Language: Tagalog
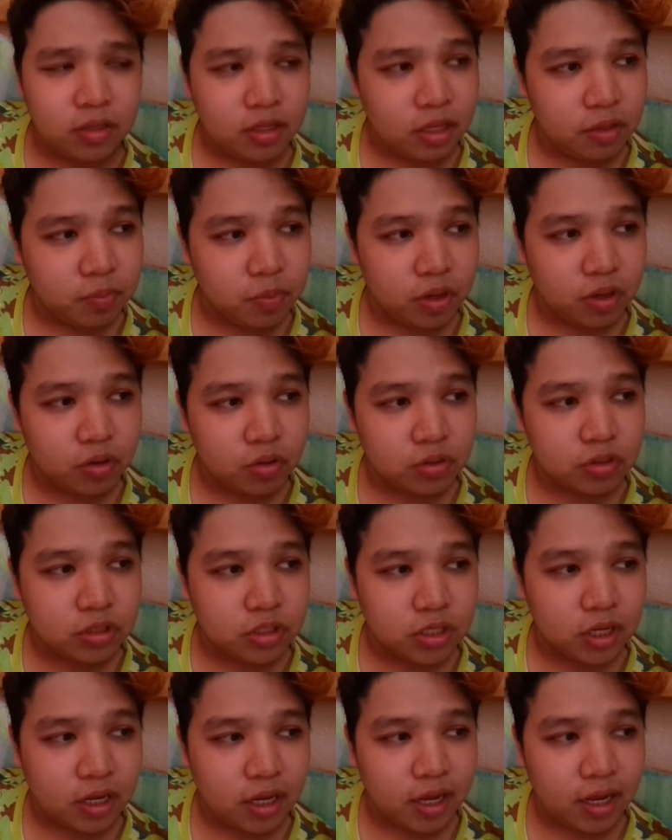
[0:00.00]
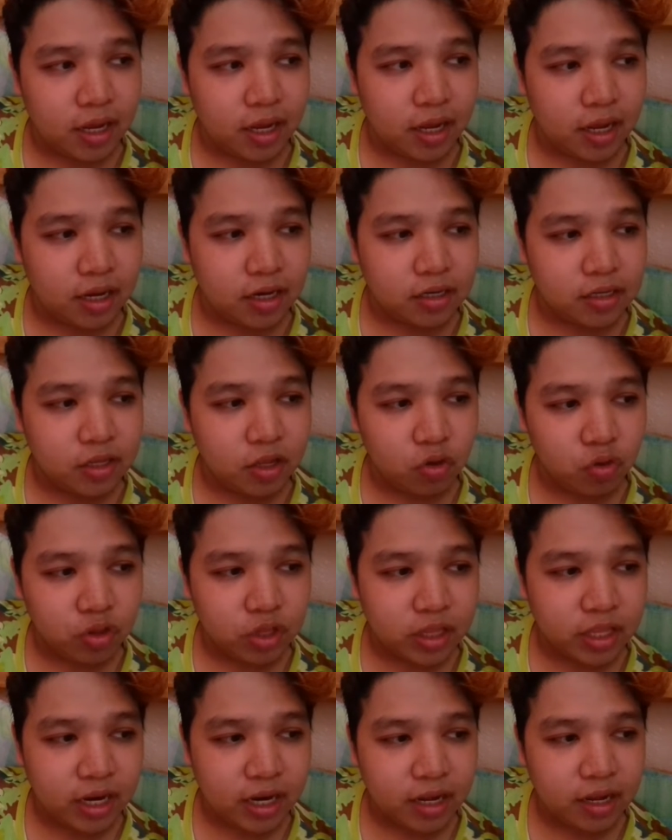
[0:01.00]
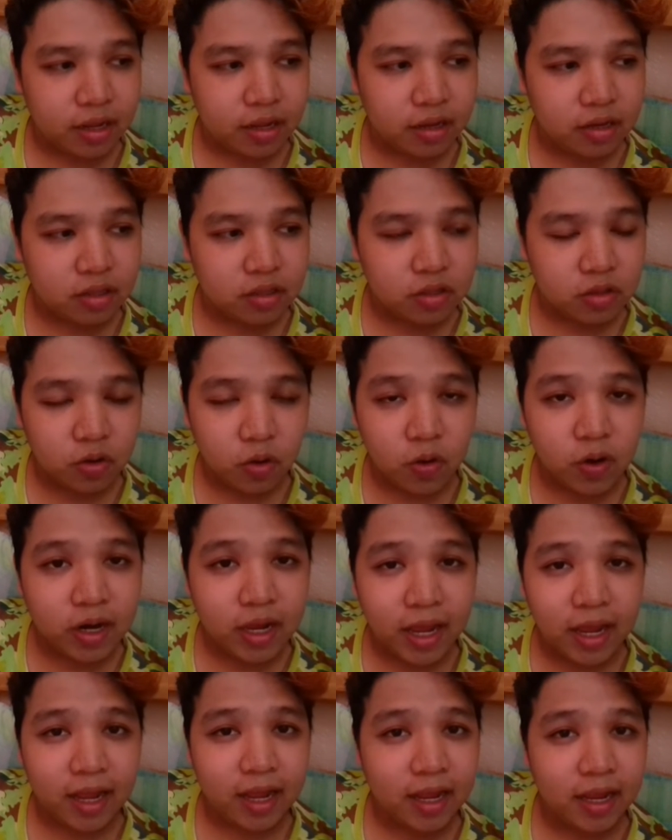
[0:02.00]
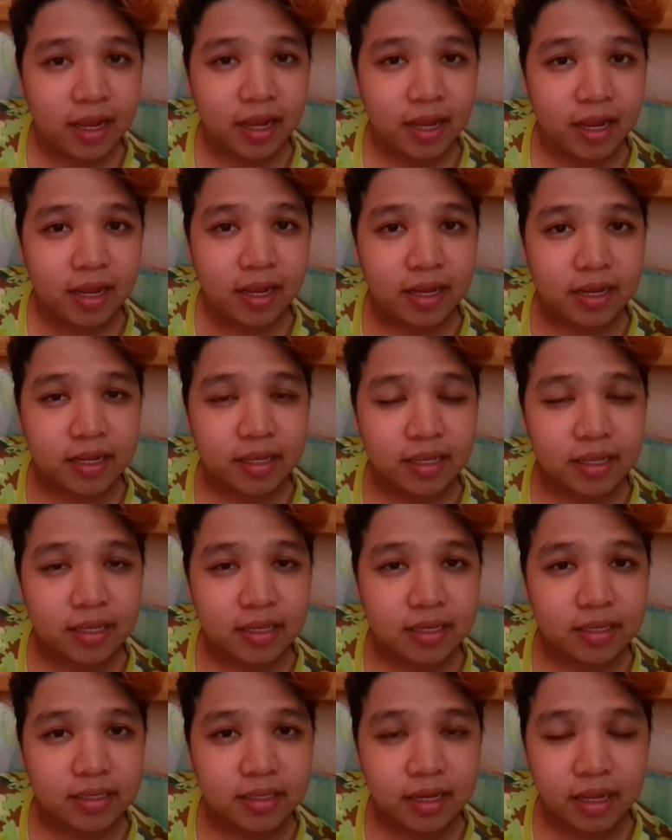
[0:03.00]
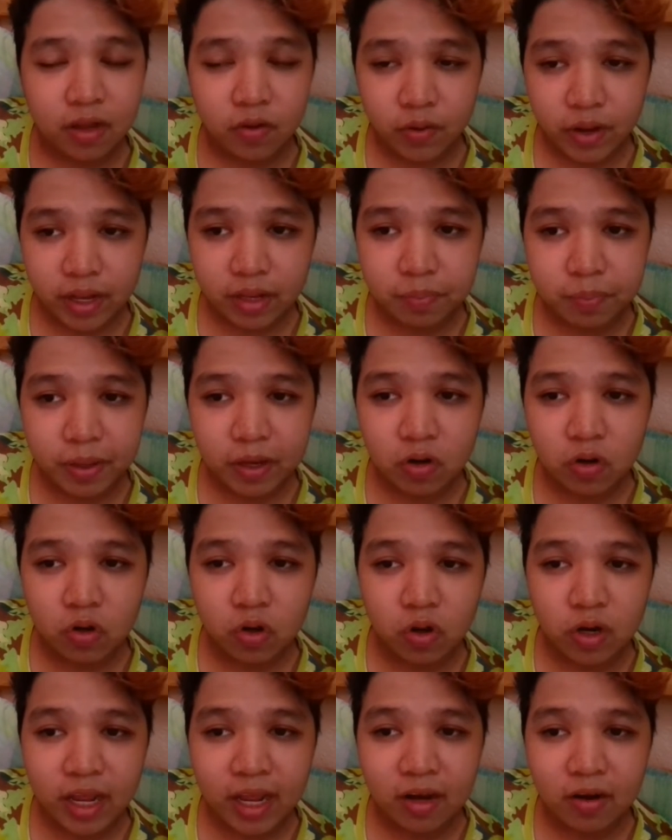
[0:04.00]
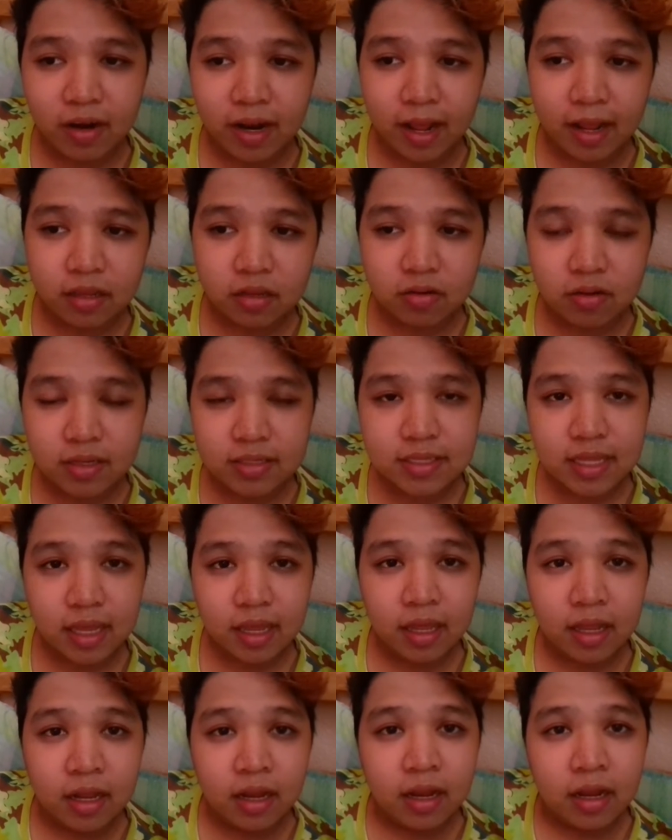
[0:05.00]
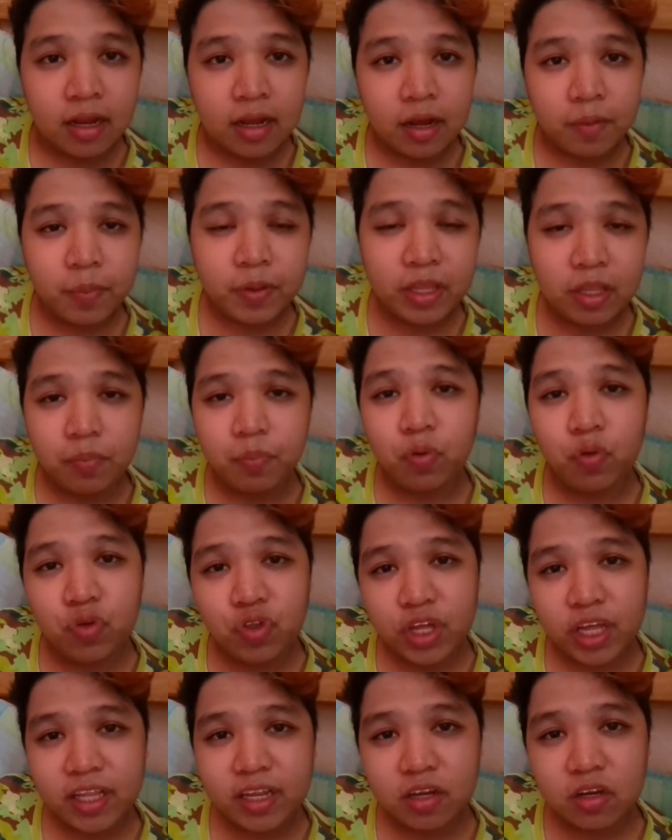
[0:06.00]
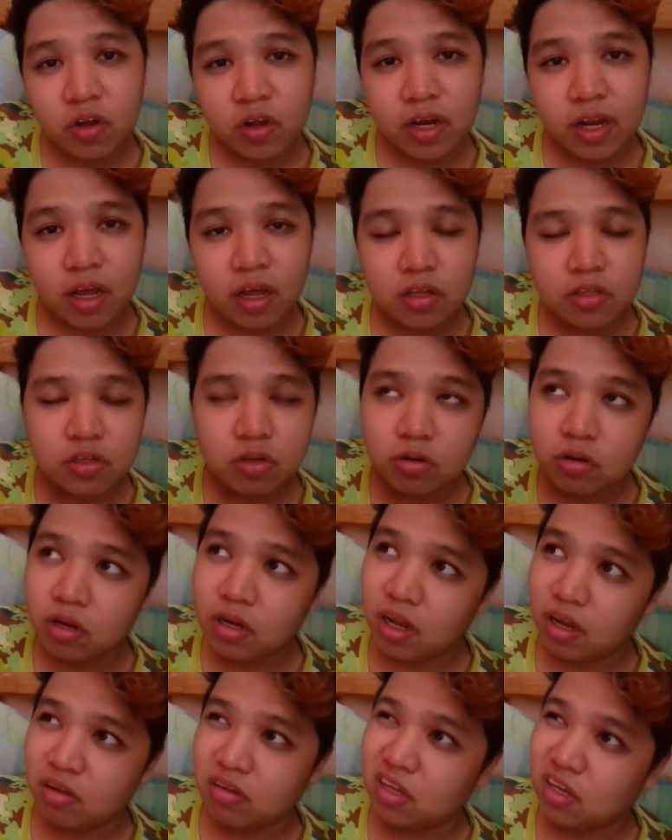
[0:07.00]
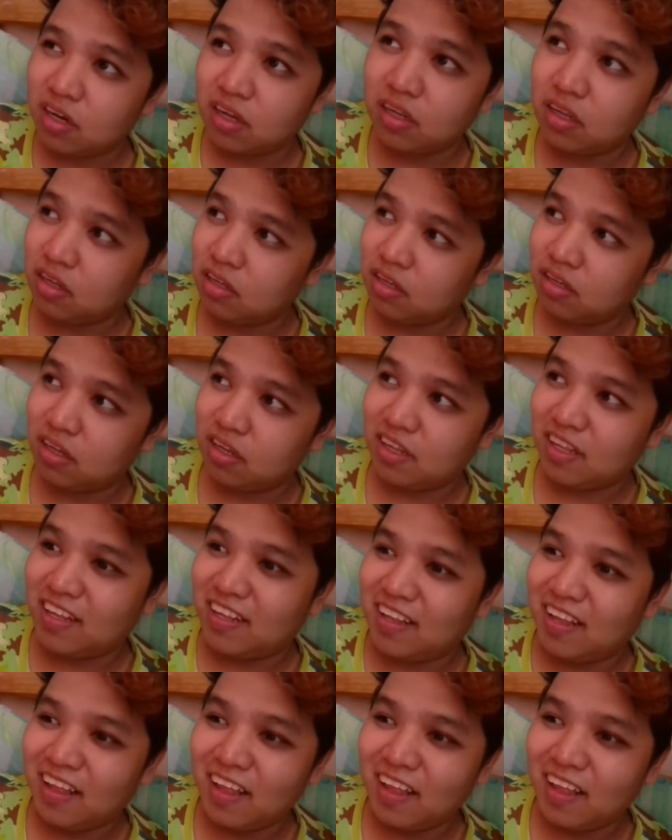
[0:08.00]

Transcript: Hindi mga uh, hindi ko siya talaga lola na kwan, pero lola-lolahan ko kasi kapatid po siya ng lola ko. So lola ko na rin ganun din.